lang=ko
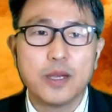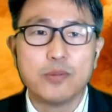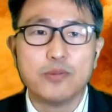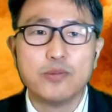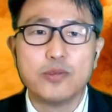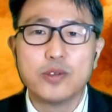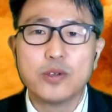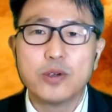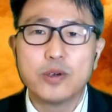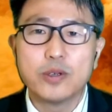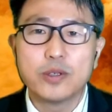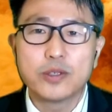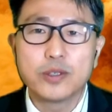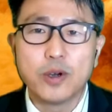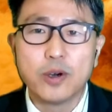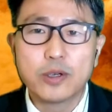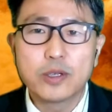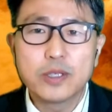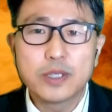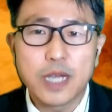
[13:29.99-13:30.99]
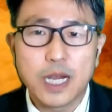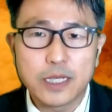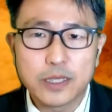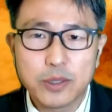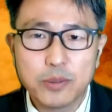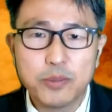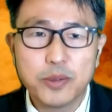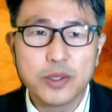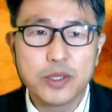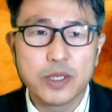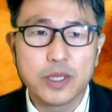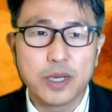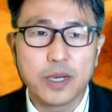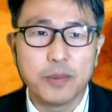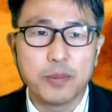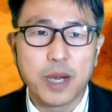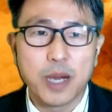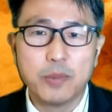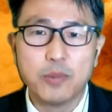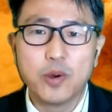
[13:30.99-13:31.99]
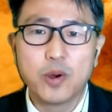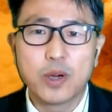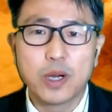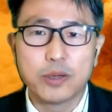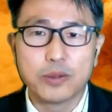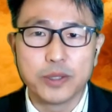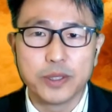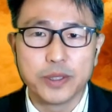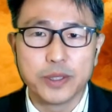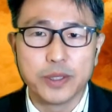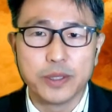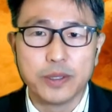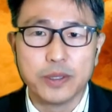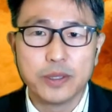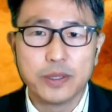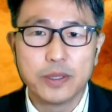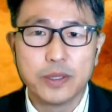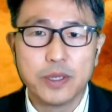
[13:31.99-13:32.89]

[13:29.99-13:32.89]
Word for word: 무려 35번이나 반복하고 있어요.